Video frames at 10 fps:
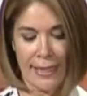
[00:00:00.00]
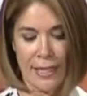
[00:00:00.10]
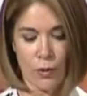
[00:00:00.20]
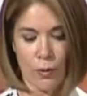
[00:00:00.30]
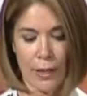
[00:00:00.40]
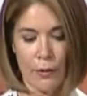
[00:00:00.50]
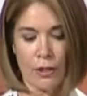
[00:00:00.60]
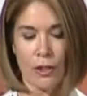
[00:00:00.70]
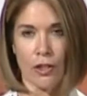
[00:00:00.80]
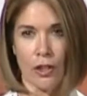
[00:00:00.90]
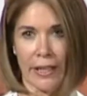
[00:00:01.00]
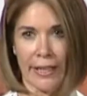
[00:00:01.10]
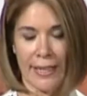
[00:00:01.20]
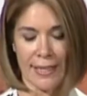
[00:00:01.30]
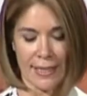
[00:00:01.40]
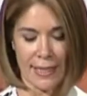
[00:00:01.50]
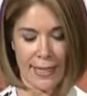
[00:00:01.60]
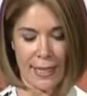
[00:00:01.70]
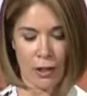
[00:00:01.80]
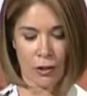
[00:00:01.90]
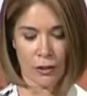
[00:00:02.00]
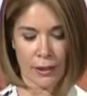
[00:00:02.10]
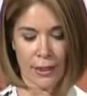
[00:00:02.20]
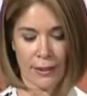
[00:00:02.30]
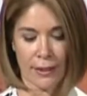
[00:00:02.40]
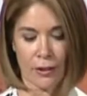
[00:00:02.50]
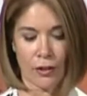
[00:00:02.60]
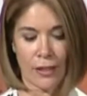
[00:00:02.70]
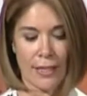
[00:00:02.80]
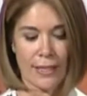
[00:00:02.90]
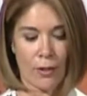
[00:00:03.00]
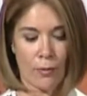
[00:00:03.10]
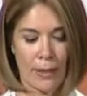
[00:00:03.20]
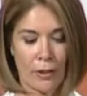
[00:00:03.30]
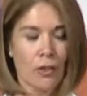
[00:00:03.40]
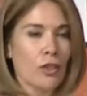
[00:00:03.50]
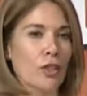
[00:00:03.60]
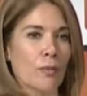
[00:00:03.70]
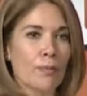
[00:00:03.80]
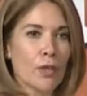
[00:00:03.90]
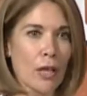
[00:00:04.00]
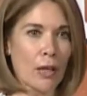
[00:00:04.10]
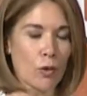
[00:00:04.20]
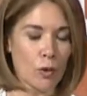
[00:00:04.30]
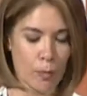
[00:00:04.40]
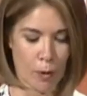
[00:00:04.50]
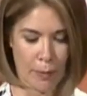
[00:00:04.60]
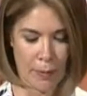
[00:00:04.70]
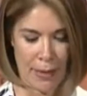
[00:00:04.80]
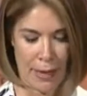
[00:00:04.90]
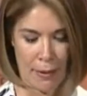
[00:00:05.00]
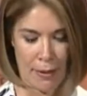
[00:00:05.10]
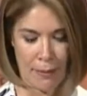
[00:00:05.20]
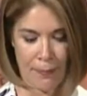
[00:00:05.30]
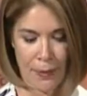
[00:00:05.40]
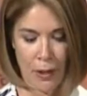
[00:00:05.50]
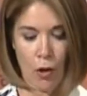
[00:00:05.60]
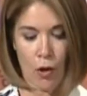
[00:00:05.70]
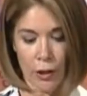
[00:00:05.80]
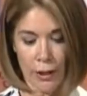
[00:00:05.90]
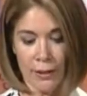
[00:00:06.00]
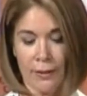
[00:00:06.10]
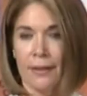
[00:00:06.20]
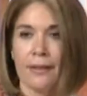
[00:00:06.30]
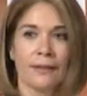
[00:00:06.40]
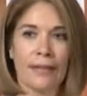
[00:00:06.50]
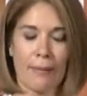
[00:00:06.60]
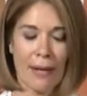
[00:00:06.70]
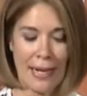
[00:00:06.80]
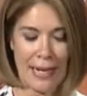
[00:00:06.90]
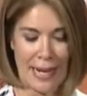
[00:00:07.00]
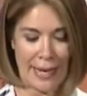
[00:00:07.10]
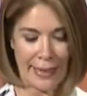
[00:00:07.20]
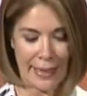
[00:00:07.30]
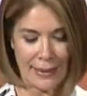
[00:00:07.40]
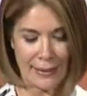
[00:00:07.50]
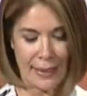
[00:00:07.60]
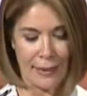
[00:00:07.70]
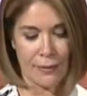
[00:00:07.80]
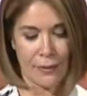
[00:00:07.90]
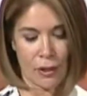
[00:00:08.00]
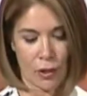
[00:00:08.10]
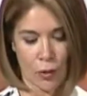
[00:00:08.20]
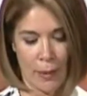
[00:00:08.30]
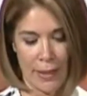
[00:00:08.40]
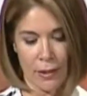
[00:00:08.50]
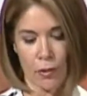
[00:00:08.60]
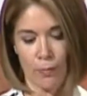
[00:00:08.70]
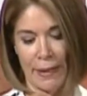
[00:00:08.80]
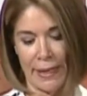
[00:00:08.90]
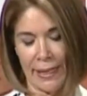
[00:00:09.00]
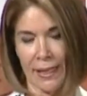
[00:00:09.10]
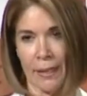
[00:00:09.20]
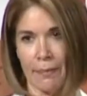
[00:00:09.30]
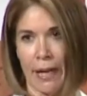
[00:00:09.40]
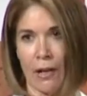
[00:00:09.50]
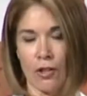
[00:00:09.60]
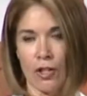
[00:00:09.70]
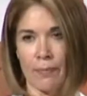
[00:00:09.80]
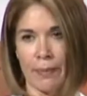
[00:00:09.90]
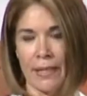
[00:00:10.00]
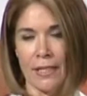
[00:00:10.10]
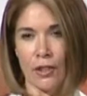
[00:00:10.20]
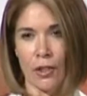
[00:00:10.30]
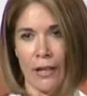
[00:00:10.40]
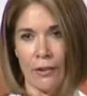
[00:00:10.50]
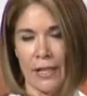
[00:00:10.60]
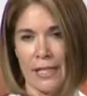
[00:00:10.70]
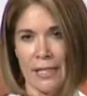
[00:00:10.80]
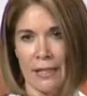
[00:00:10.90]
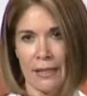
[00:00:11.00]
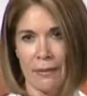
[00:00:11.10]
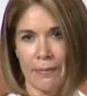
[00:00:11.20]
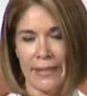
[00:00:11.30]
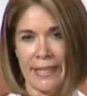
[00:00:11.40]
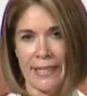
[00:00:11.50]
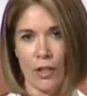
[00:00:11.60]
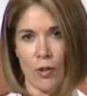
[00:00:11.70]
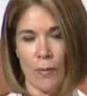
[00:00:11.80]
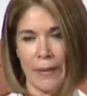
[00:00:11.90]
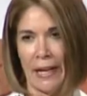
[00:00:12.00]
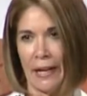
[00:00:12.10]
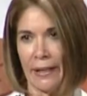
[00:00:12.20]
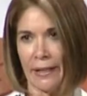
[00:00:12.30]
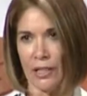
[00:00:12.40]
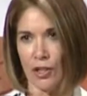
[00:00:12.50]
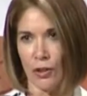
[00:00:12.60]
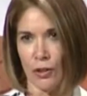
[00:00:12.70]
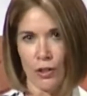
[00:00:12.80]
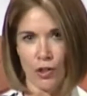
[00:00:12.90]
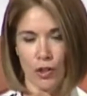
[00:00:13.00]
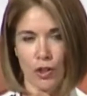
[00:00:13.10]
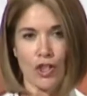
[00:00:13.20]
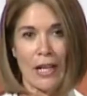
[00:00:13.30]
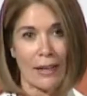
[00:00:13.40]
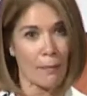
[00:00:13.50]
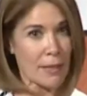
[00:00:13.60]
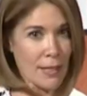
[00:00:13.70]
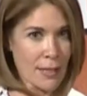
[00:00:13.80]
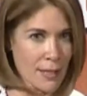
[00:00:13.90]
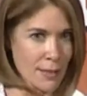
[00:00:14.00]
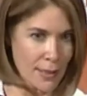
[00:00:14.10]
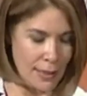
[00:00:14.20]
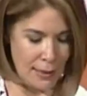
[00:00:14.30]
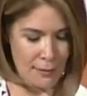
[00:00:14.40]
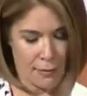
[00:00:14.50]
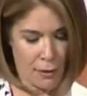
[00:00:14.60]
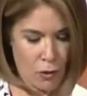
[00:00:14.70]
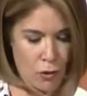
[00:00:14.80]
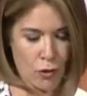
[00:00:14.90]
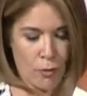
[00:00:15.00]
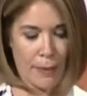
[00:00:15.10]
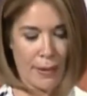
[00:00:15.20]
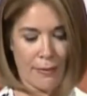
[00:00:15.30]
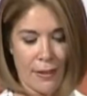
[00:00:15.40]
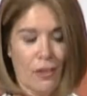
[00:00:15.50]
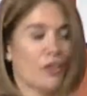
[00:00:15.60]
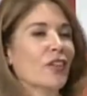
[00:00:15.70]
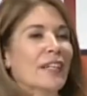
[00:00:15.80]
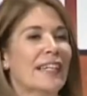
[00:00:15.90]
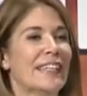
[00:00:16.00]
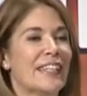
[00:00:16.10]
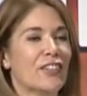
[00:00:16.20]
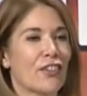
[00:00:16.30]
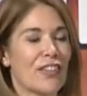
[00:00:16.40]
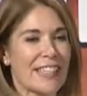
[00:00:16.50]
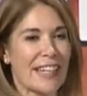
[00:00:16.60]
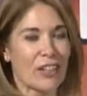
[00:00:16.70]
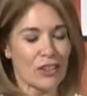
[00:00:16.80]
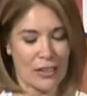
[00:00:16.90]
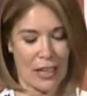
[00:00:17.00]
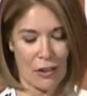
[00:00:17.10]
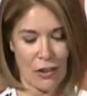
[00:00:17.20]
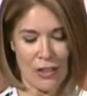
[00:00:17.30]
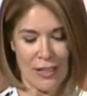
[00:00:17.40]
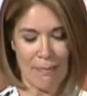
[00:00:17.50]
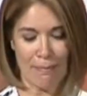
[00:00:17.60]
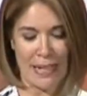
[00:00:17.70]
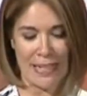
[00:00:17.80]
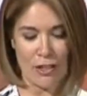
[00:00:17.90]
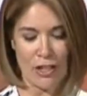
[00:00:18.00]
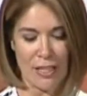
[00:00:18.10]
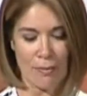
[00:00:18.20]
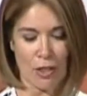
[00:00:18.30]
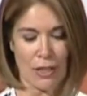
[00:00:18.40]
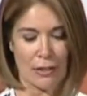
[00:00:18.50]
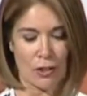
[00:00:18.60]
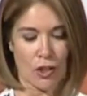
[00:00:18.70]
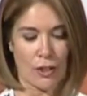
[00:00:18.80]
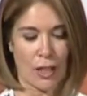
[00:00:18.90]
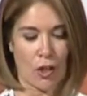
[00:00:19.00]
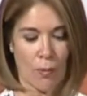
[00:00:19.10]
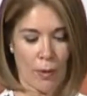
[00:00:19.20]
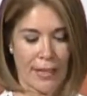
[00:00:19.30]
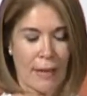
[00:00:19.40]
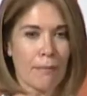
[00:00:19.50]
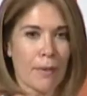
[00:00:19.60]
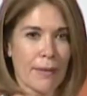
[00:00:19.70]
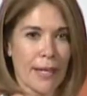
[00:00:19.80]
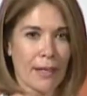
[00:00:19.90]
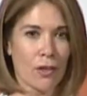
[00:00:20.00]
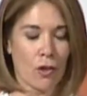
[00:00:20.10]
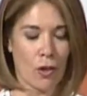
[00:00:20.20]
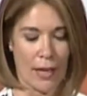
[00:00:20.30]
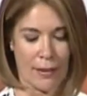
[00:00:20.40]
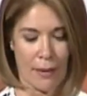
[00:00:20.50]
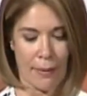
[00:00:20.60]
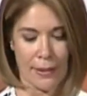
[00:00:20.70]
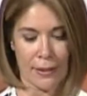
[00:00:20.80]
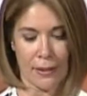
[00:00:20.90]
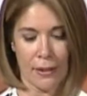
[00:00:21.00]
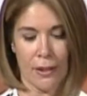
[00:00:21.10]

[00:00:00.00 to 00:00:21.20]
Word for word: que estudia nuestros orígenes en el continente donde el ser humano vio la luz por primera vez. Hoy trabaja en la garganta de Dubai un paraje que para los prehistoriadores viene a ser como para el resto de nosotros la capilla Sistina, algo parecido, y en donde se han encontrado valiosísimos datos de cómo eran, vivían o cazaban